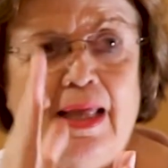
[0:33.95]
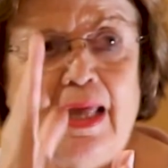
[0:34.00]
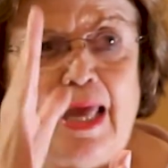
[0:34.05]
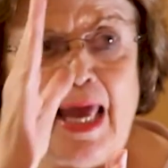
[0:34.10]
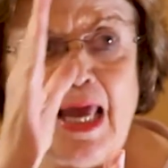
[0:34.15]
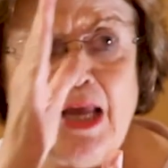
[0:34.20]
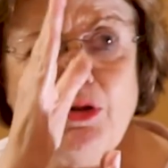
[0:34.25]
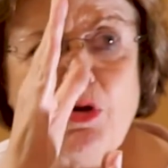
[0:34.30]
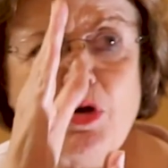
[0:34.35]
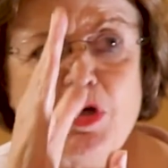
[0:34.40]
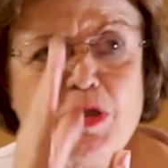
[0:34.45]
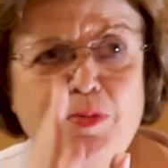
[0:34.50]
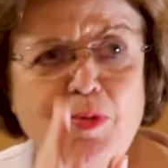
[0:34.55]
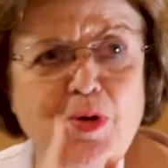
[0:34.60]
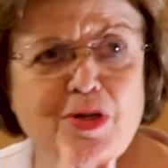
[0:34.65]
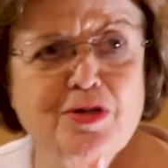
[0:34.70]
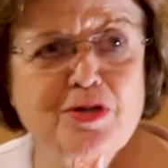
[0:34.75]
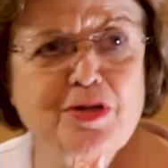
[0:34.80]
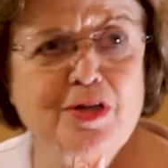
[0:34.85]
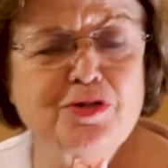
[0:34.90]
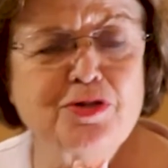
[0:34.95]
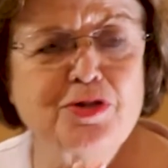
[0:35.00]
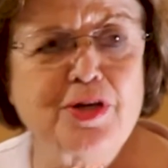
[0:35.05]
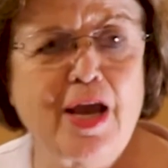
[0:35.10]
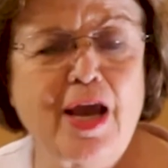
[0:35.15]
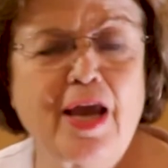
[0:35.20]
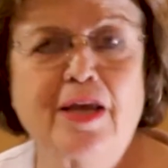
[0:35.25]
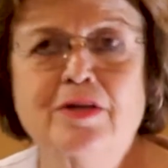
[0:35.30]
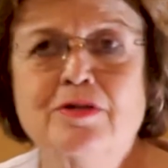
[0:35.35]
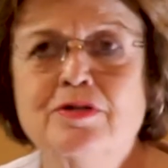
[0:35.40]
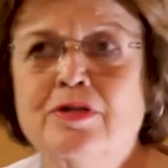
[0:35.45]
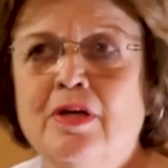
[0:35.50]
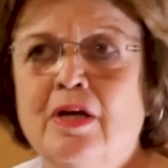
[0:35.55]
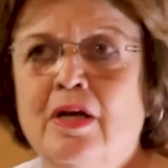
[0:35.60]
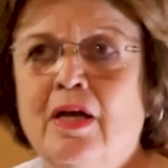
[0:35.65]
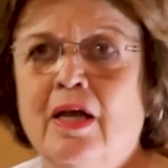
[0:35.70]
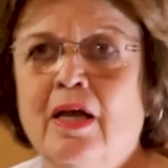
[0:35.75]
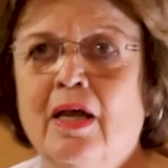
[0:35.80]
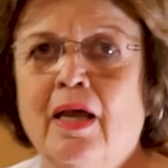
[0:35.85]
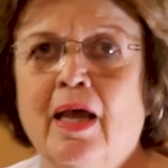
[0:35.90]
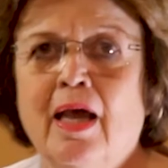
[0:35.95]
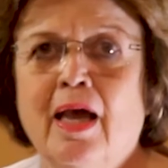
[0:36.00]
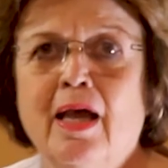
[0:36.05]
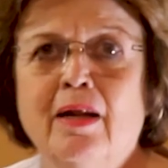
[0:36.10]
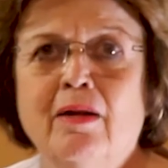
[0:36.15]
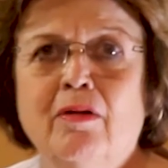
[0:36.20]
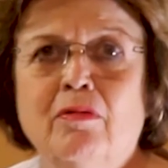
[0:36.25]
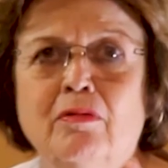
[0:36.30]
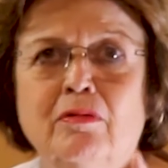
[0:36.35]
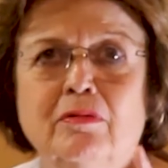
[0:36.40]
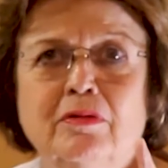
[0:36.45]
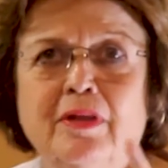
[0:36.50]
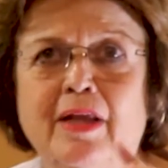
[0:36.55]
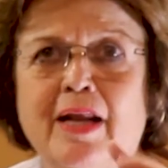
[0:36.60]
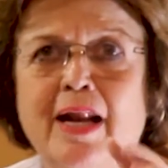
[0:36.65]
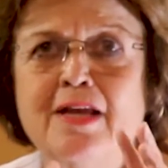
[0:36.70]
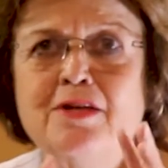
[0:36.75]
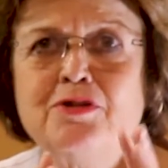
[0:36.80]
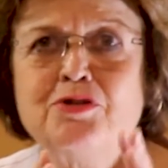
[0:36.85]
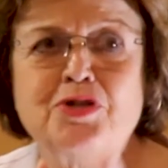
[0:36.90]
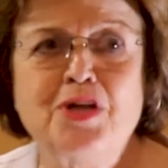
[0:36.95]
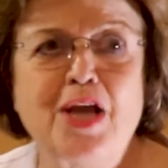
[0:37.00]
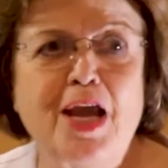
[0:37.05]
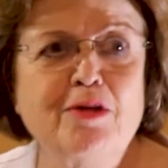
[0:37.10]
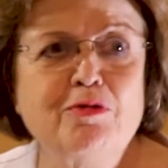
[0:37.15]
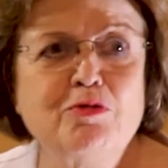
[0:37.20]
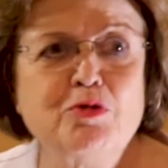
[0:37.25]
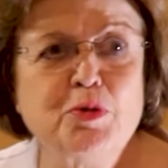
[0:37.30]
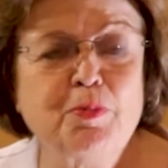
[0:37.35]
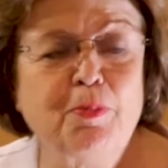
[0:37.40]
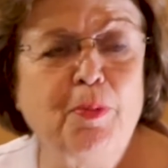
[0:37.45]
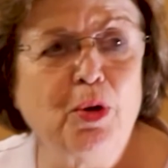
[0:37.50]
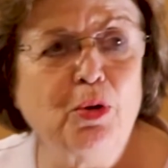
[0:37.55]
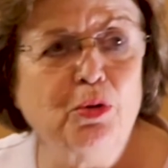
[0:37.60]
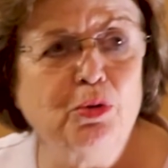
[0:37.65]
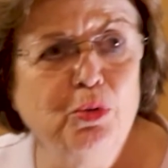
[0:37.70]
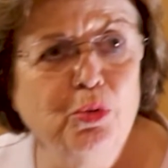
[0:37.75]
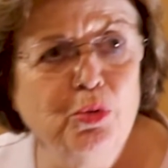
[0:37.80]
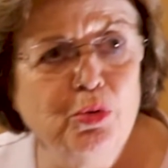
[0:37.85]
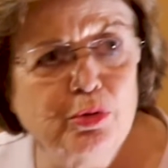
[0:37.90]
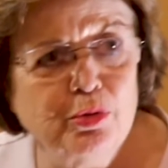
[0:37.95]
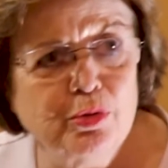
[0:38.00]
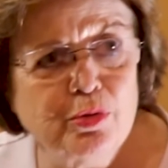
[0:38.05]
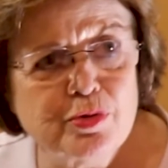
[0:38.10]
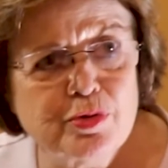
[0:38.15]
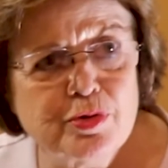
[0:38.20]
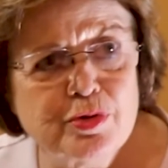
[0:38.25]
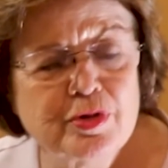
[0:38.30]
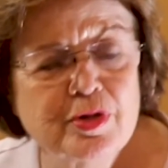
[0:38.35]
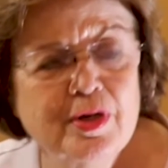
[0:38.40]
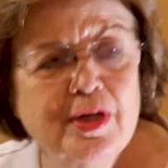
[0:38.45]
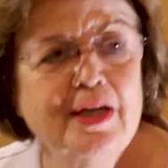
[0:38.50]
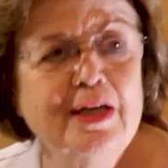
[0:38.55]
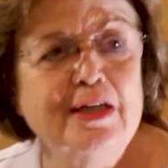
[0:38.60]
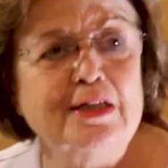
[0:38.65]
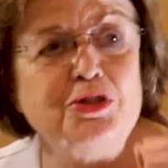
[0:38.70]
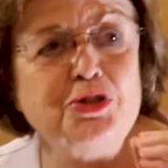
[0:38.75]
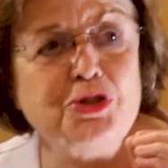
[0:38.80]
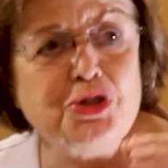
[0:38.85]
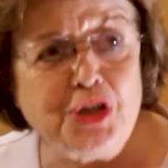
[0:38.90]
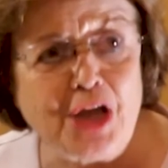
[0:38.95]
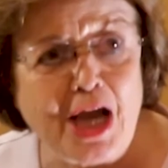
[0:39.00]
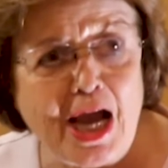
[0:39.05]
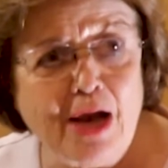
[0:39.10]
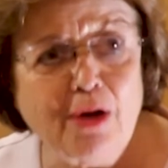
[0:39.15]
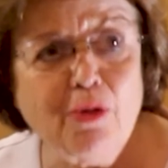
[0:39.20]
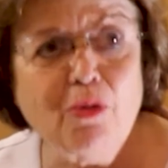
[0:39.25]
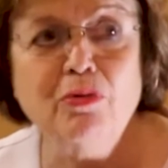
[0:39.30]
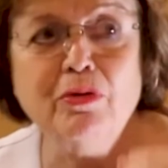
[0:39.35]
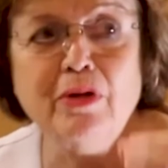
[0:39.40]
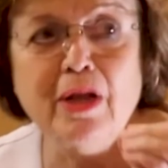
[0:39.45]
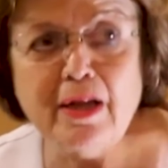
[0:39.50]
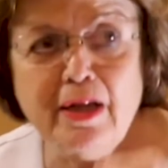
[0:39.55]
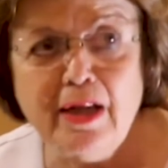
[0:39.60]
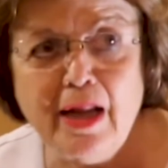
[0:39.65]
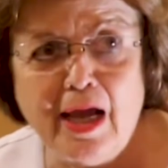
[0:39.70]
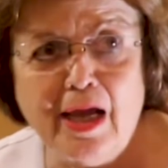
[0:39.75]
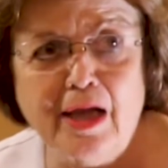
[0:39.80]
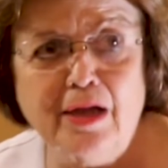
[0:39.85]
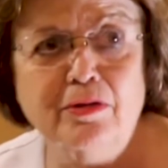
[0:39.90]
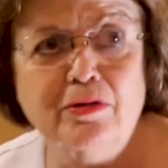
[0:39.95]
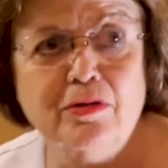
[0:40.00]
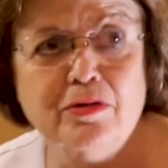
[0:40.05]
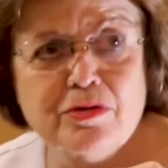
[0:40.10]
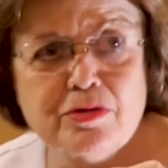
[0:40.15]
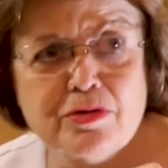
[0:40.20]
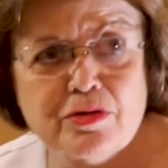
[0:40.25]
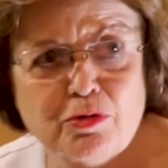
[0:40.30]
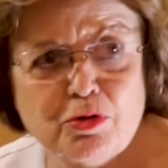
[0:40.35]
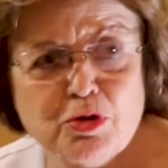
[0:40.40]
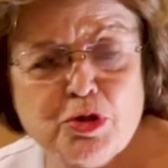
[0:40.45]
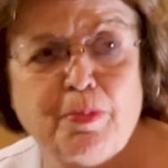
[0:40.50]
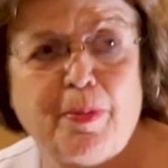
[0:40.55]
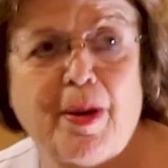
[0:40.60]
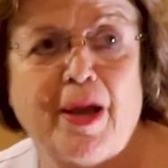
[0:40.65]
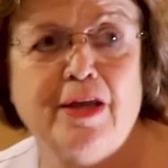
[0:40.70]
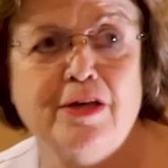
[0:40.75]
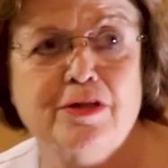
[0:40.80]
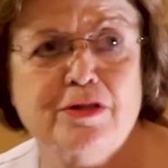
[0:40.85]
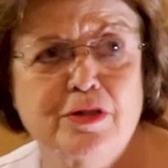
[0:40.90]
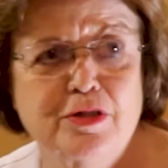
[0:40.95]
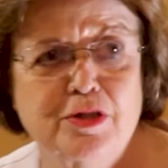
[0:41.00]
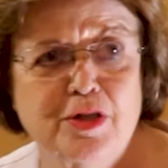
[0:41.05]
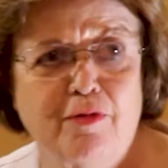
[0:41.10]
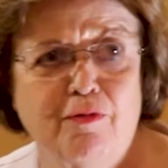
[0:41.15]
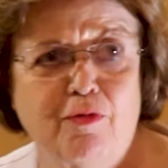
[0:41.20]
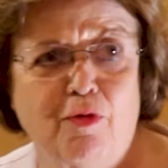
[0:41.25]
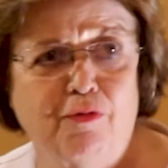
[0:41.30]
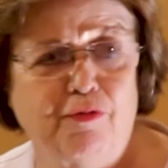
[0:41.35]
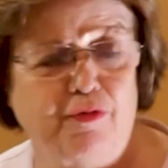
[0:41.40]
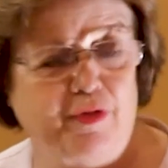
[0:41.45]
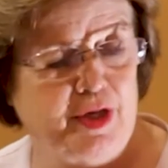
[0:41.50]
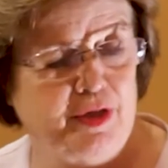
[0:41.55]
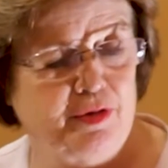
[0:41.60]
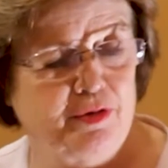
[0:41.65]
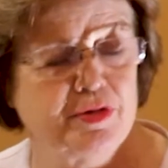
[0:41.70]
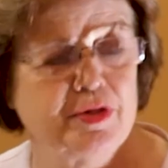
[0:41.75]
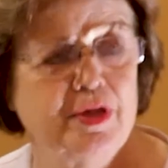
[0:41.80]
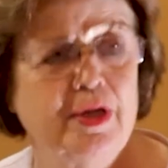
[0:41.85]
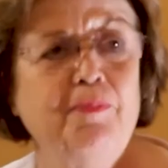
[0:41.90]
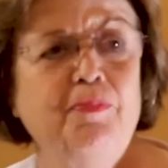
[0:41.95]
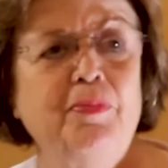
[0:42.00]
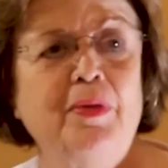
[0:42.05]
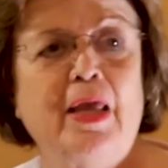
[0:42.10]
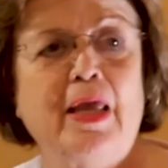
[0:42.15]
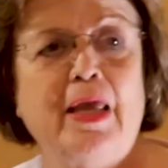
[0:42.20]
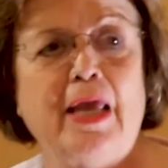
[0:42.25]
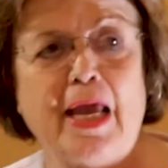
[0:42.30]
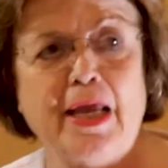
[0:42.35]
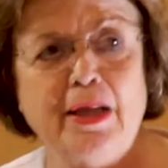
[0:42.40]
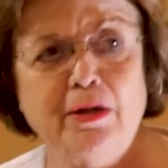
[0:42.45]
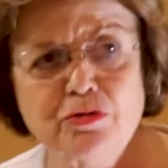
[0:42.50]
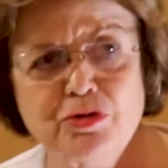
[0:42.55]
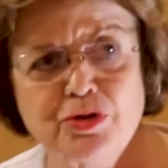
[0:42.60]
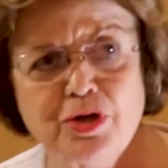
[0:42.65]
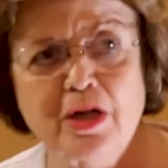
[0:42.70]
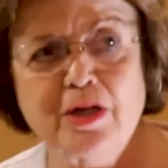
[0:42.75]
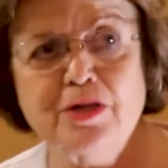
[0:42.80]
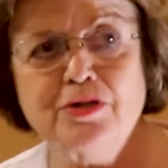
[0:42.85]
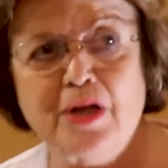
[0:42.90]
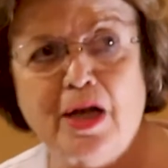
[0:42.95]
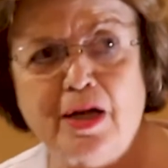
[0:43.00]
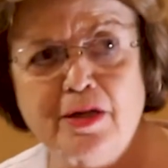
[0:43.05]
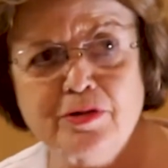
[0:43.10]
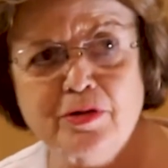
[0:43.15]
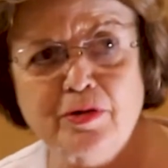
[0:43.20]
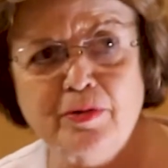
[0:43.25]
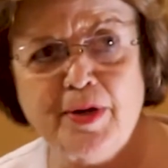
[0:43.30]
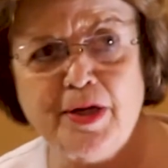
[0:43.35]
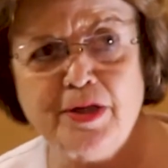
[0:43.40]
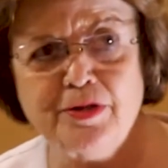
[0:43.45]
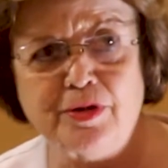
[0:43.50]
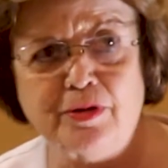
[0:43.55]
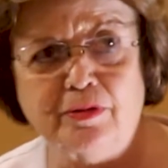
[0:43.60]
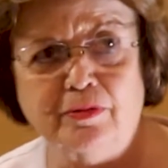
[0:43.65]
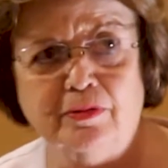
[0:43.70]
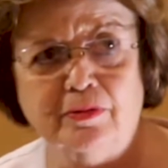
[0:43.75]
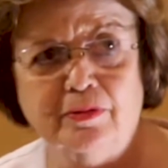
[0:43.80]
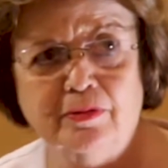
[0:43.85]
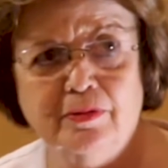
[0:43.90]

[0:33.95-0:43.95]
em 2016 eram 300 produtos já condenados nos países desenvolvidos e ainda utilizados no Brasil.